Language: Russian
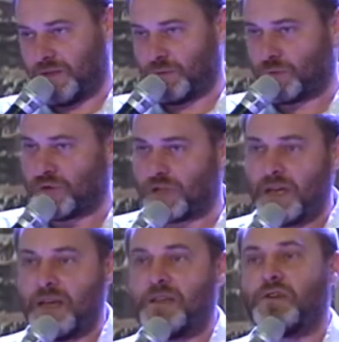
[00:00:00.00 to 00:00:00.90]
Ну, то есть
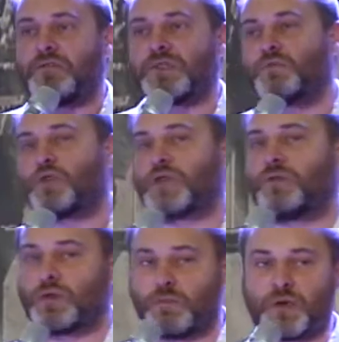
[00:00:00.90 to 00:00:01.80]
невозможно
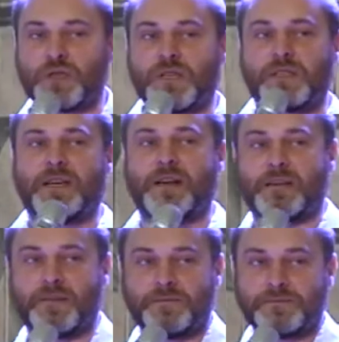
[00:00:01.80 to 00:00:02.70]
вот просто так